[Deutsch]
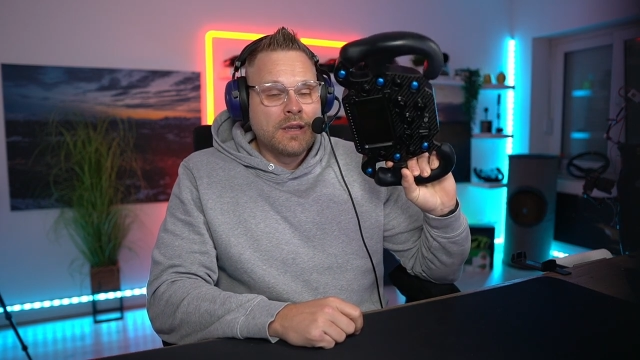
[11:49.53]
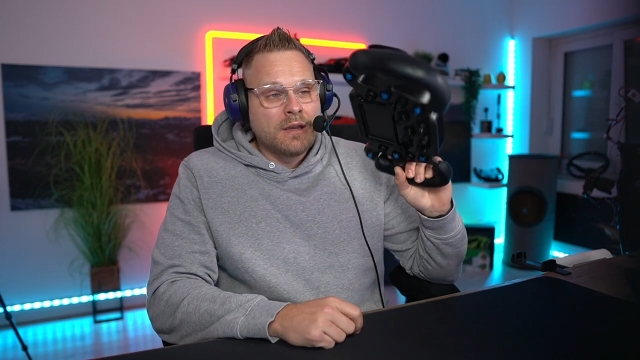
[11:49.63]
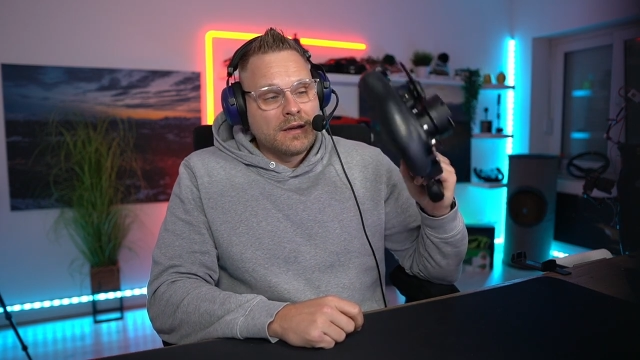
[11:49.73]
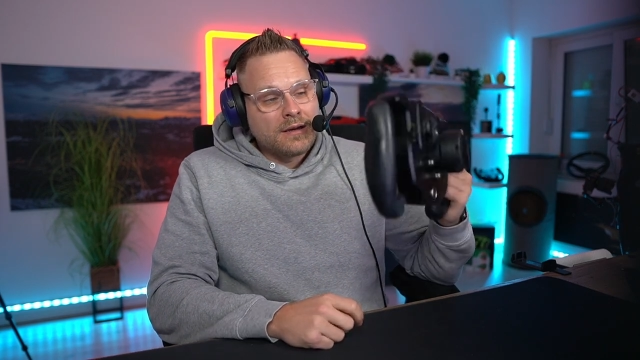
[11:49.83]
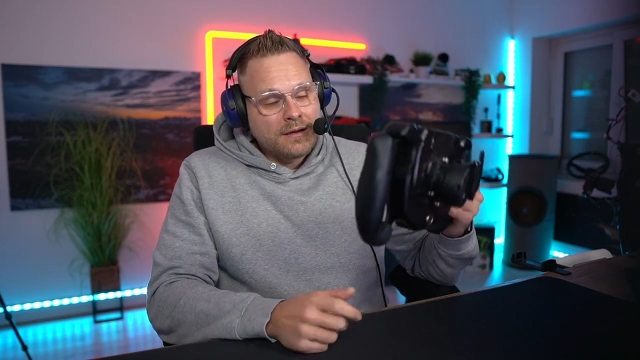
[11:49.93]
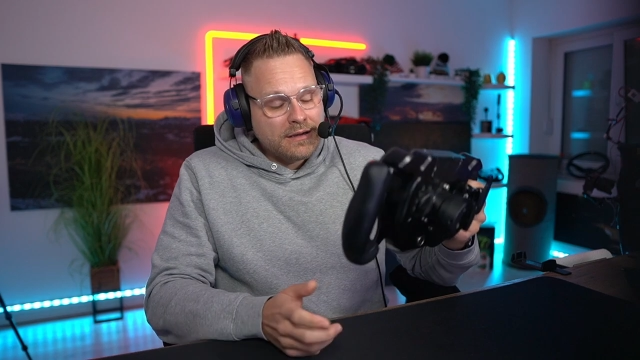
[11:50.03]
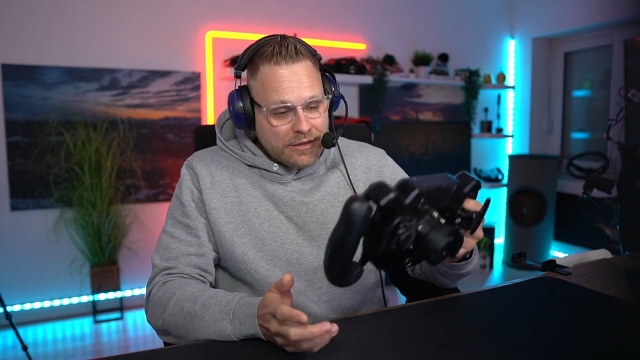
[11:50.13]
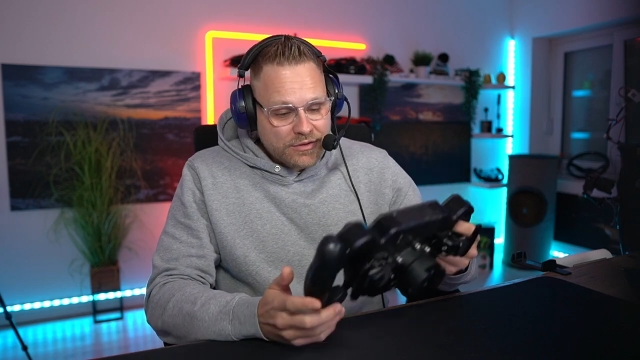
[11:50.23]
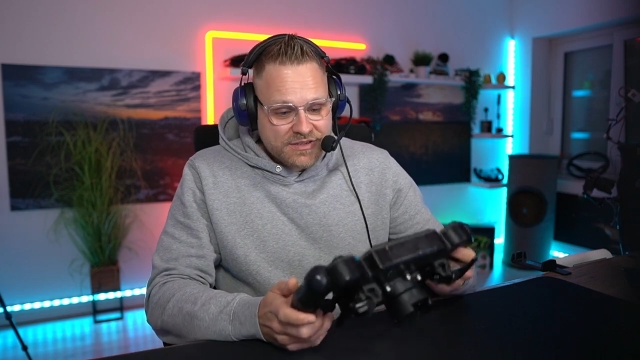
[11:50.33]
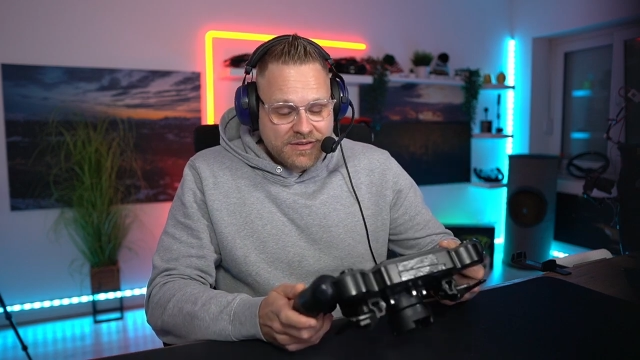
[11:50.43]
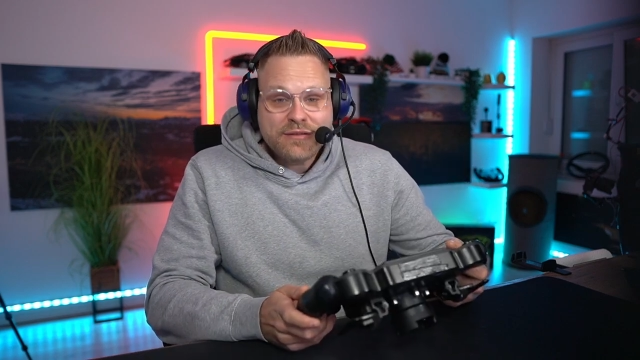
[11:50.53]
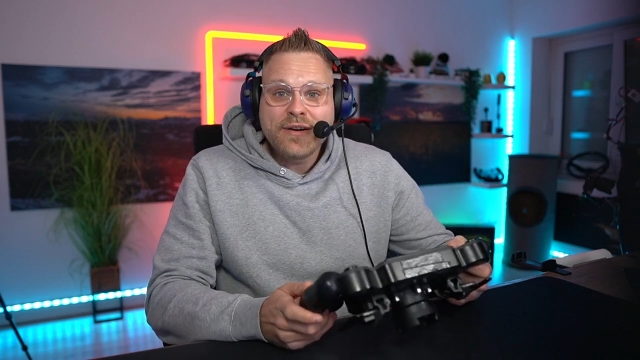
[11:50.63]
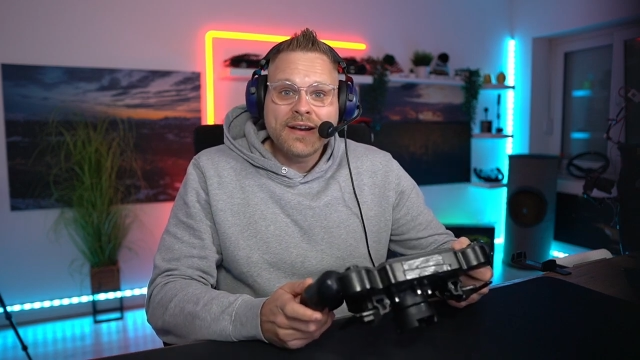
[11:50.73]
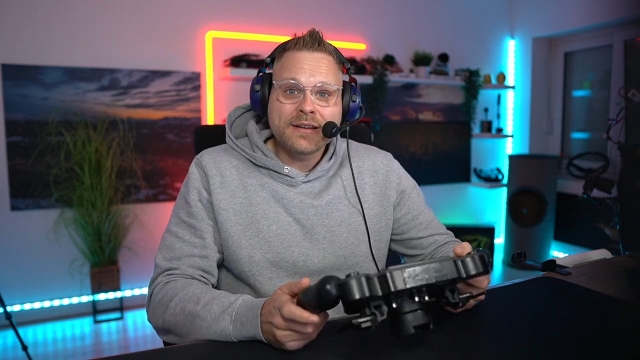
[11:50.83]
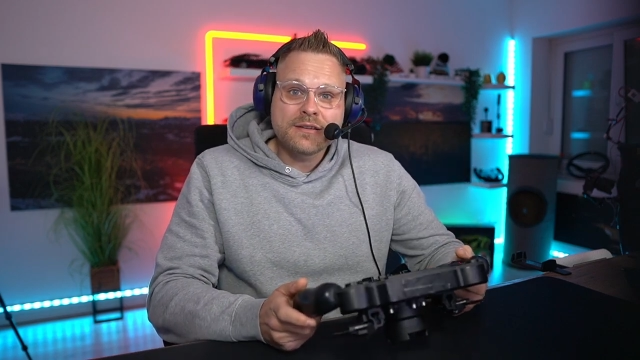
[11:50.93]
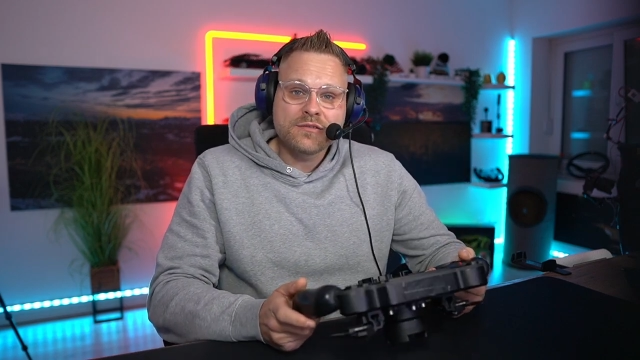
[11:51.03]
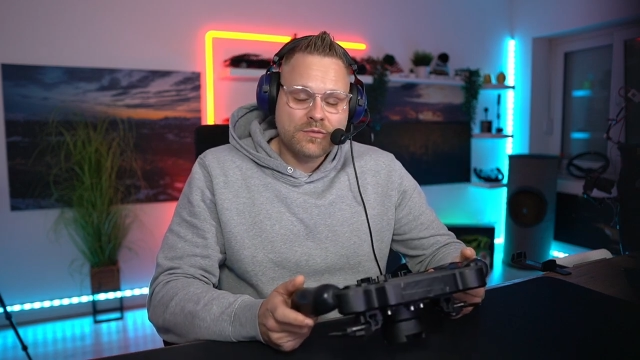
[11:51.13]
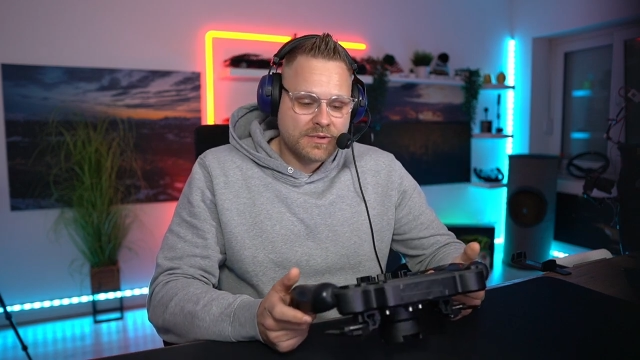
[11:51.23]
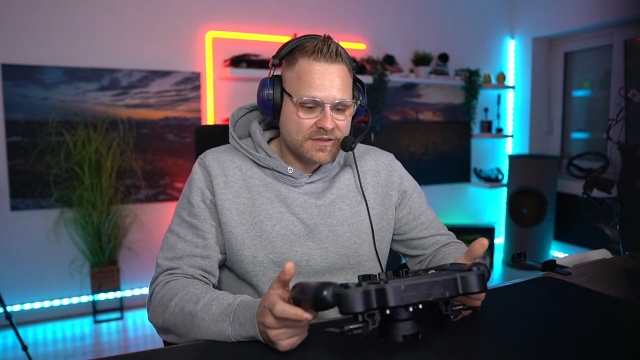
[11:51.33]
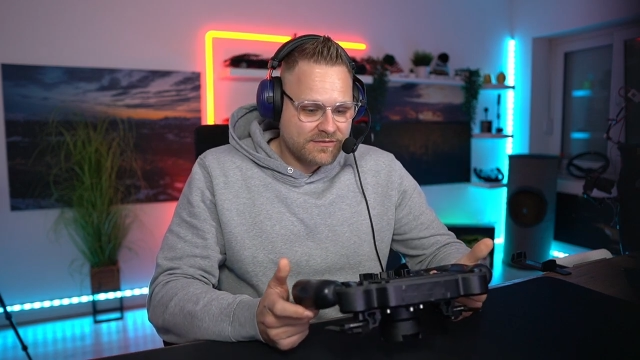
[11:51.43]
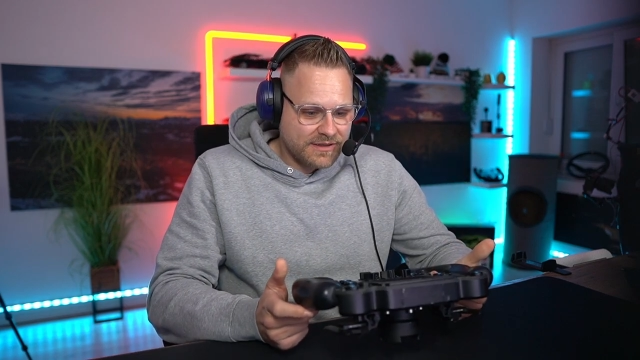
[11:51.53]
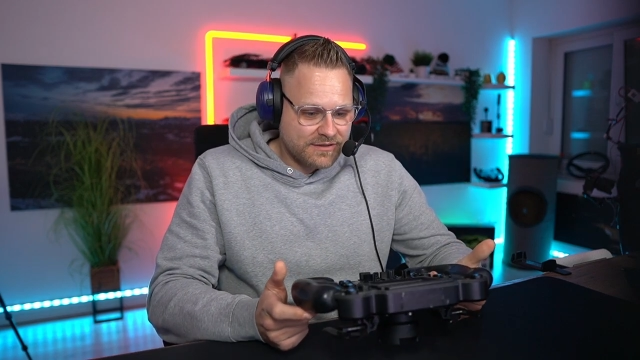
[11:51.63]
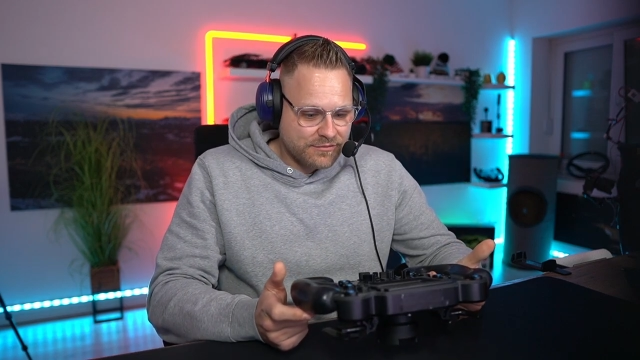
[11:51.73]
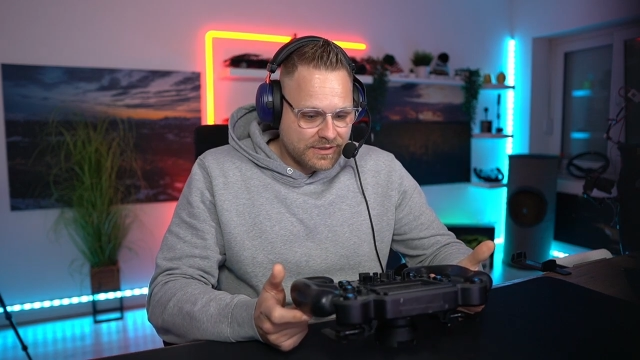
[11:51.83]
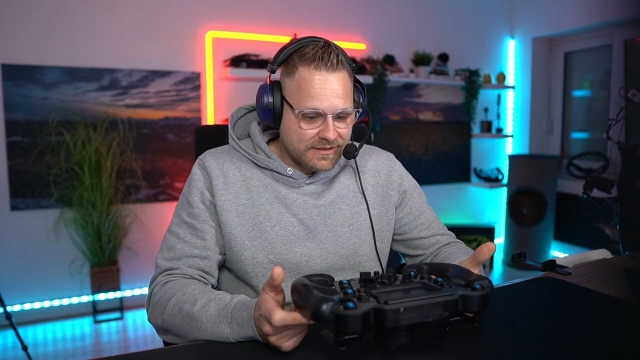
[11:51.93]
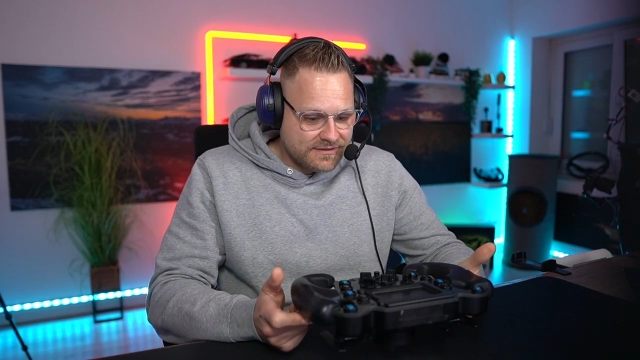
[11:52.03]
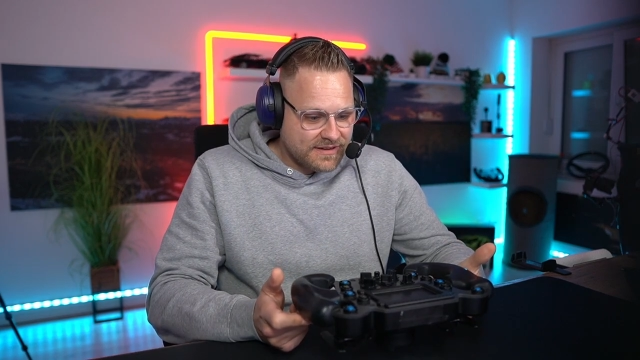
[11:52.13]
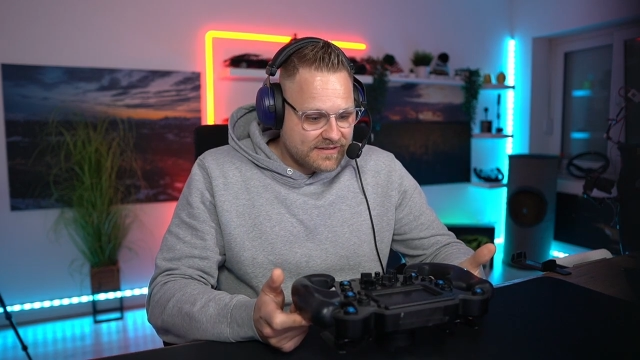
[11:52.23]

Äh, genau deswegen fahre ich das übrigens, weil es wirklich sehr,